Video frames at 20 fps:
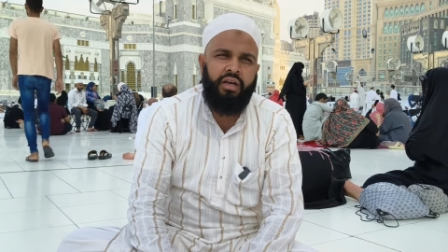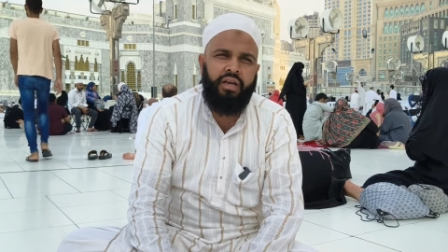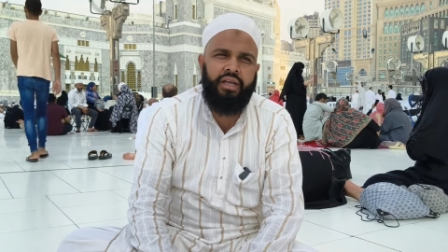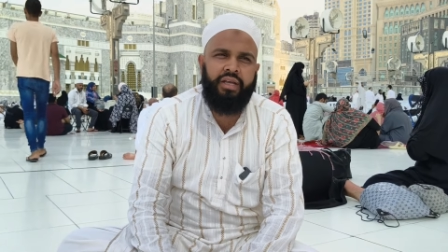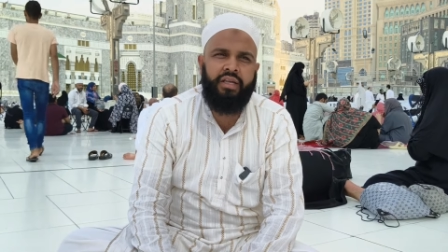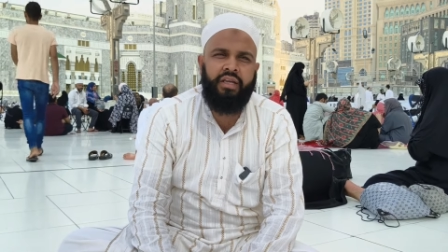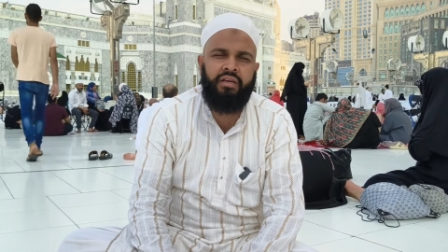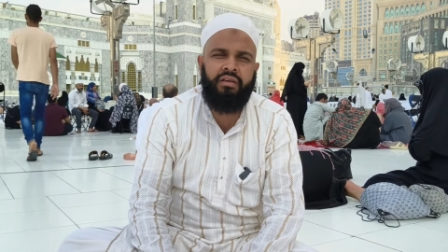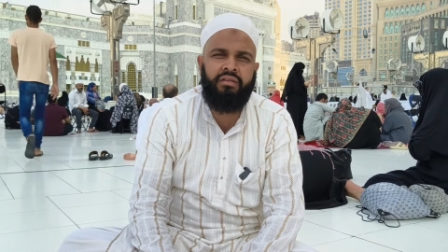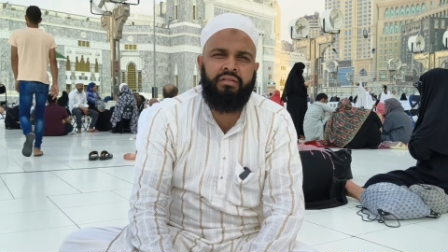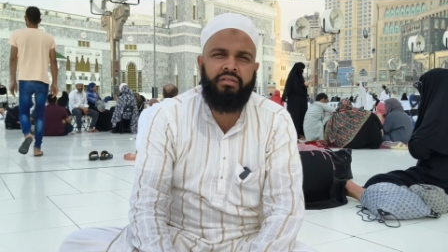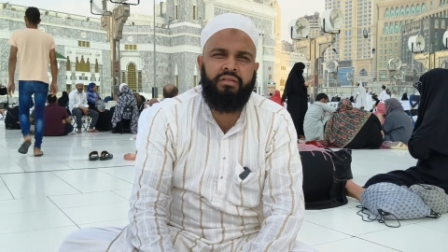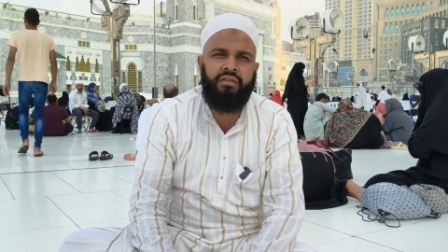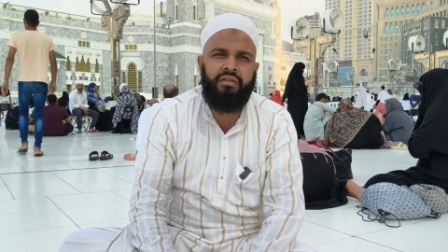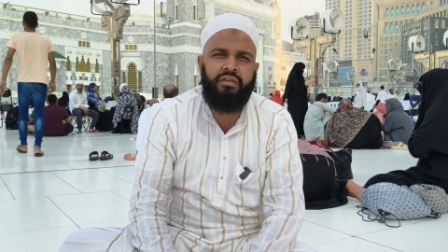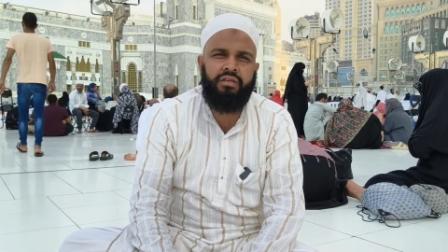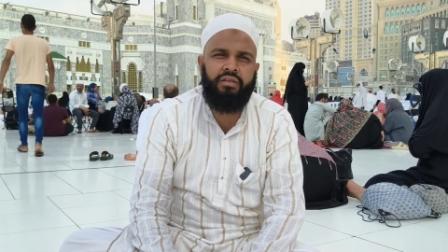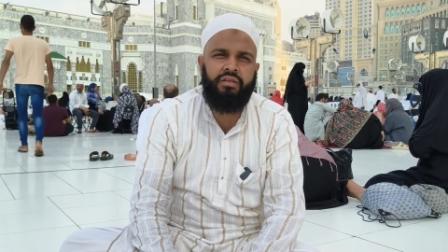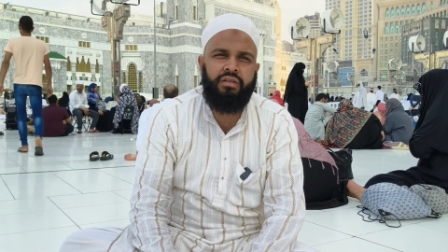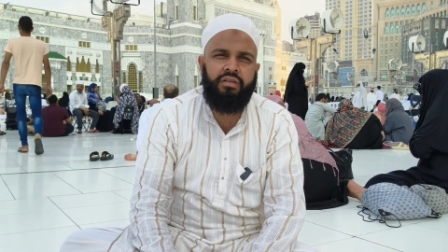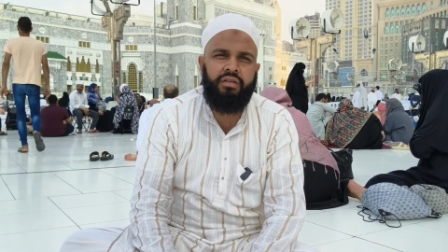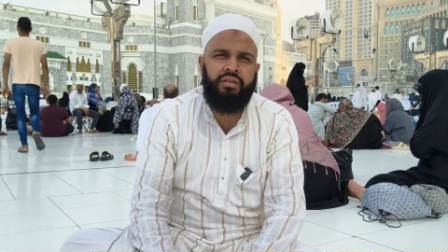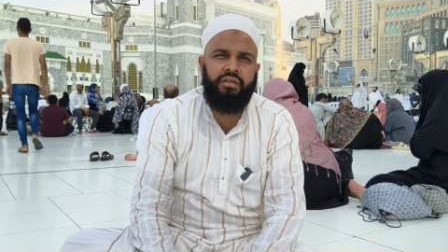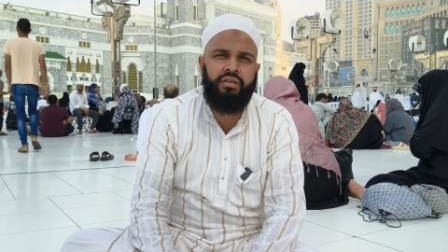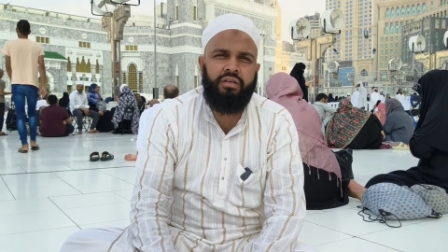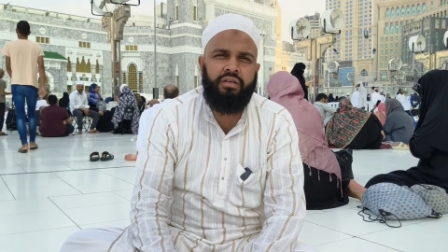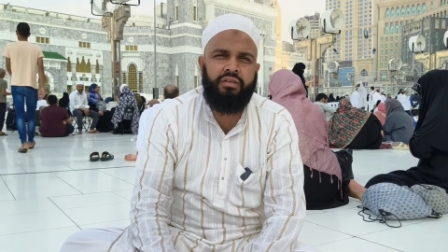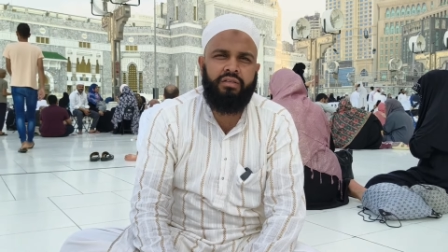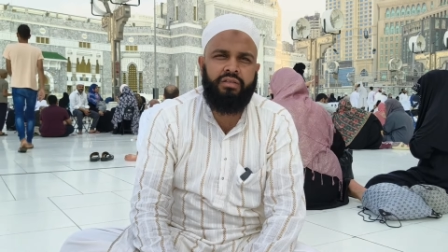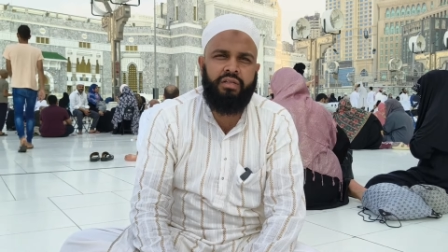लेकिन
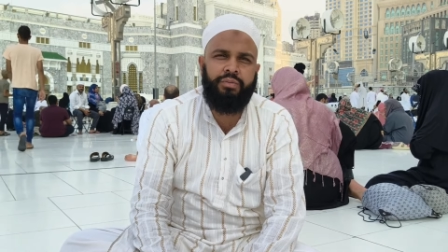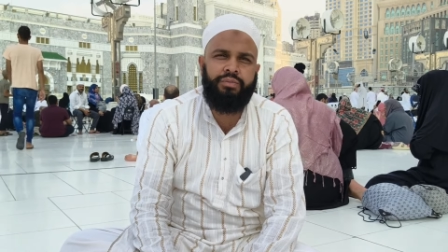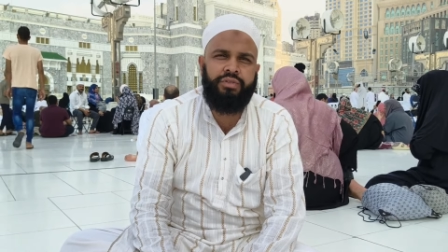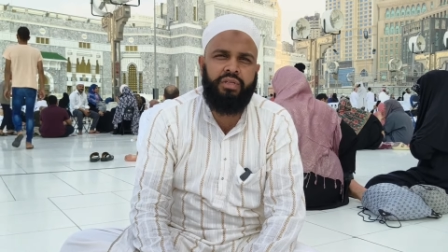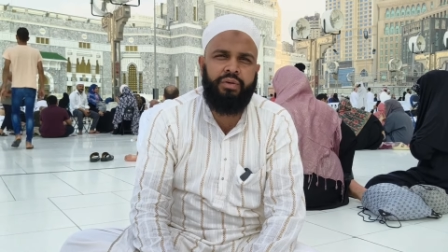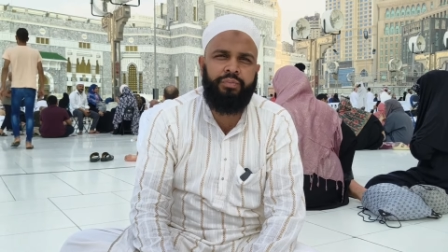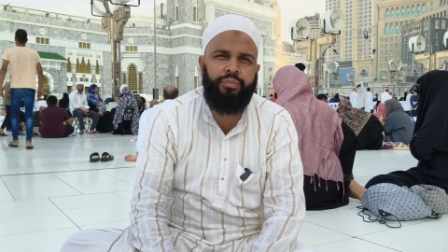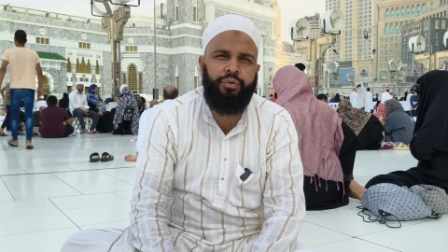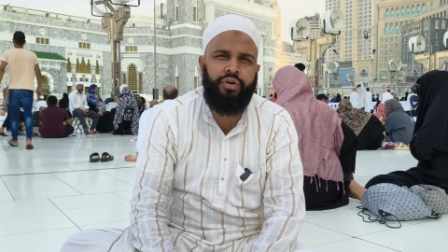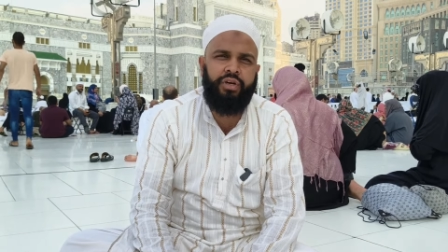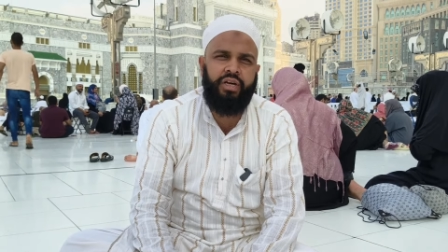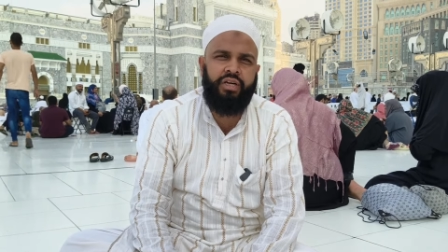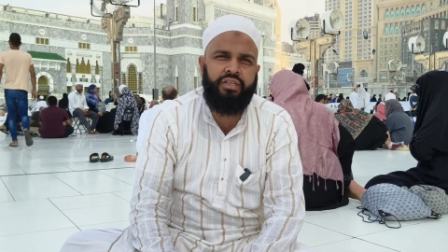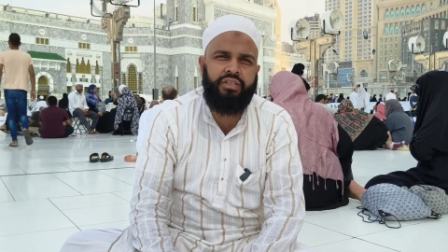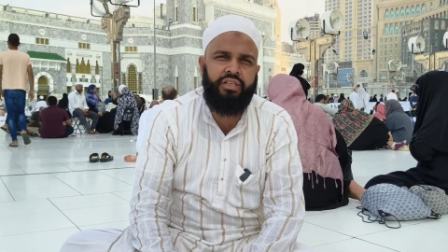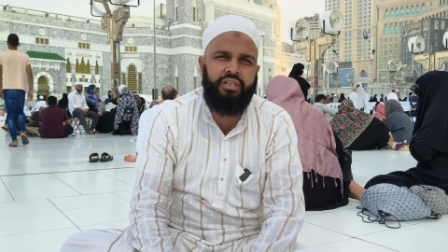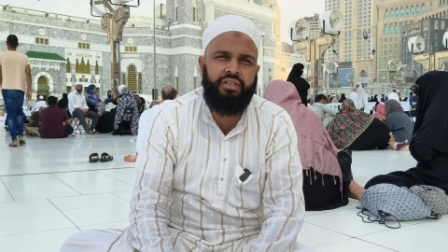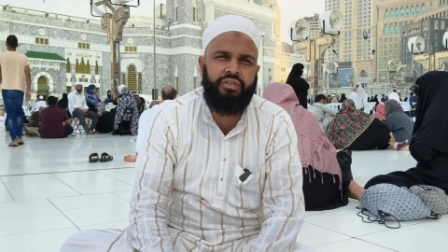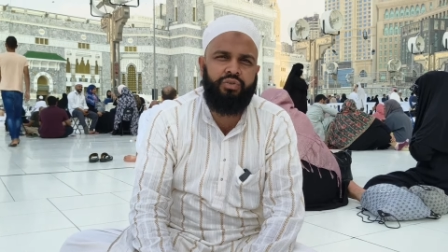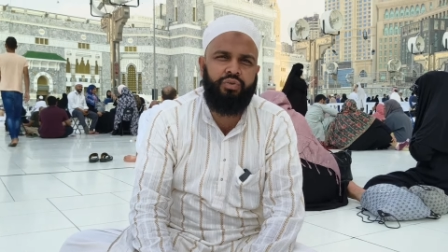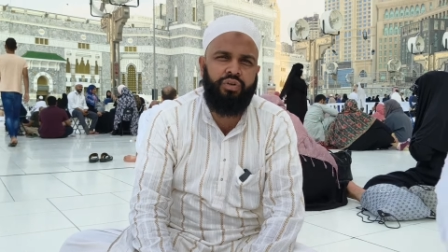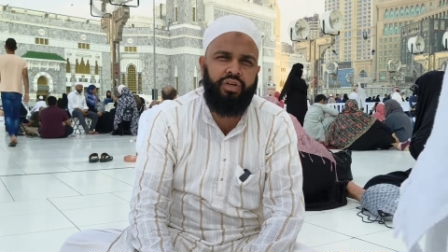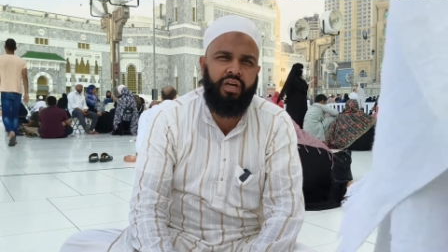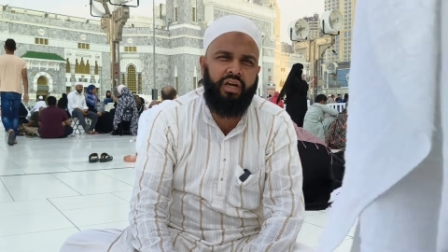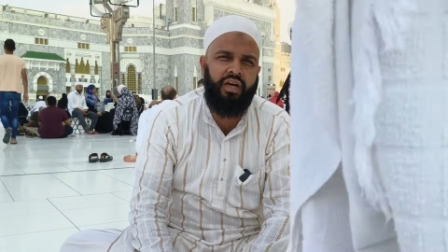सबसे इम्पोर्टेंट चीज़ जो